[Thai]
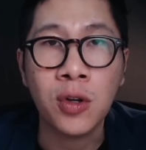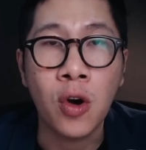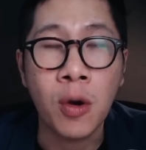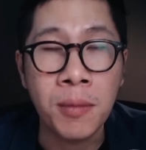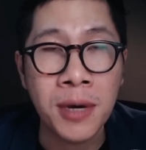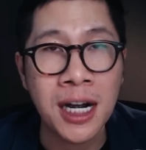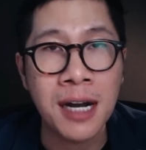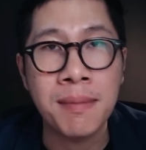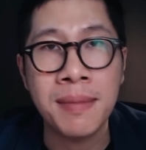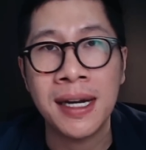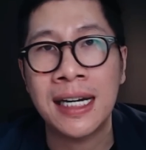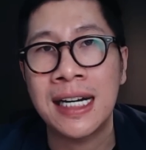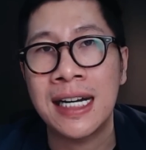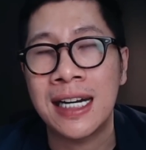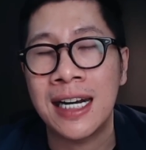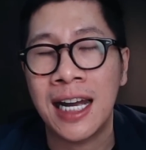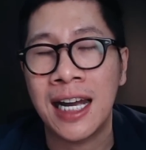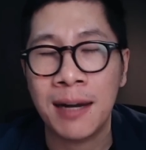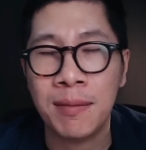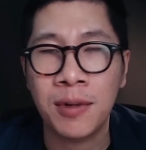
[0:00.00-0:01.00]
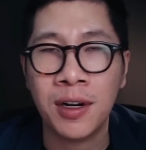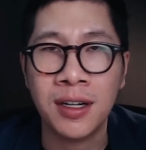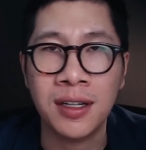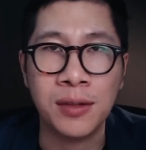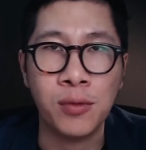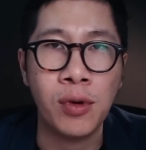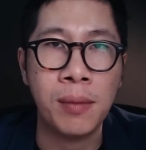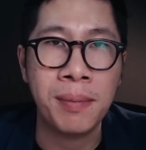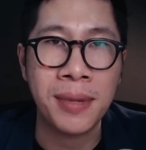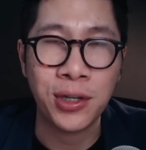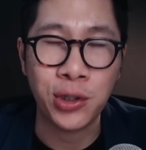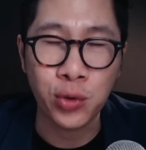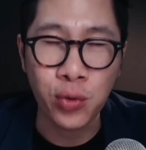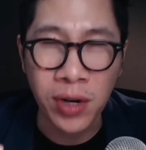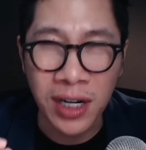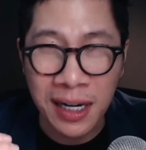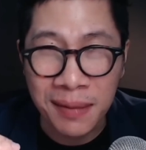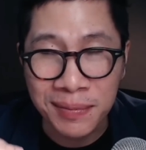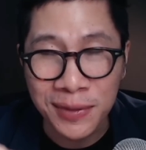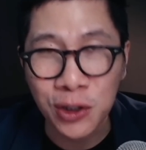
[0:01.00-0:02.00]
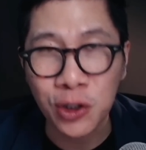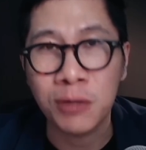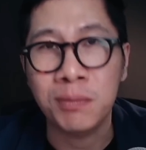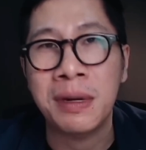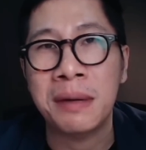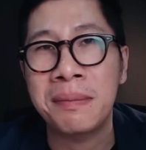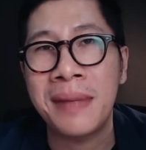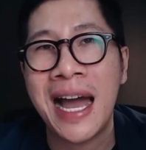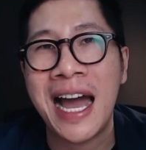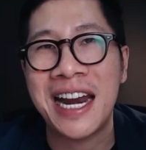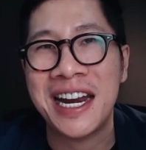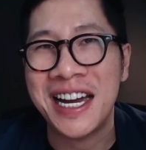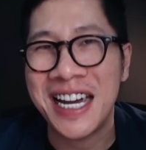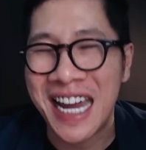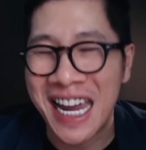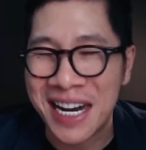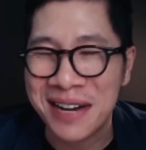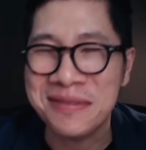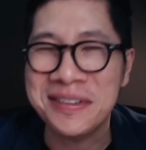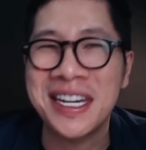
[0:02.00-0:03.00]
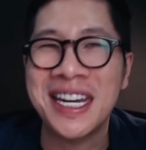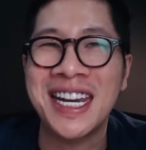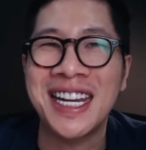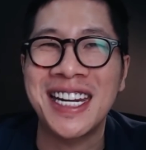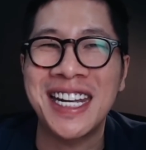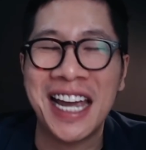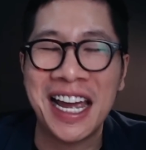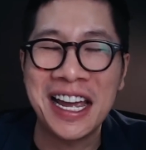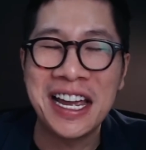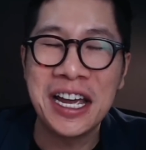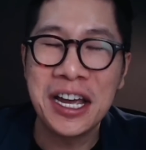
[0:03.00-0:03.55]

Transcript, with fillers: เพิ่มมากขึ้นนะครับ ก็ถือว่าเป็นช่วงเริ่มต้นมากๆนะ NFT เนี่ย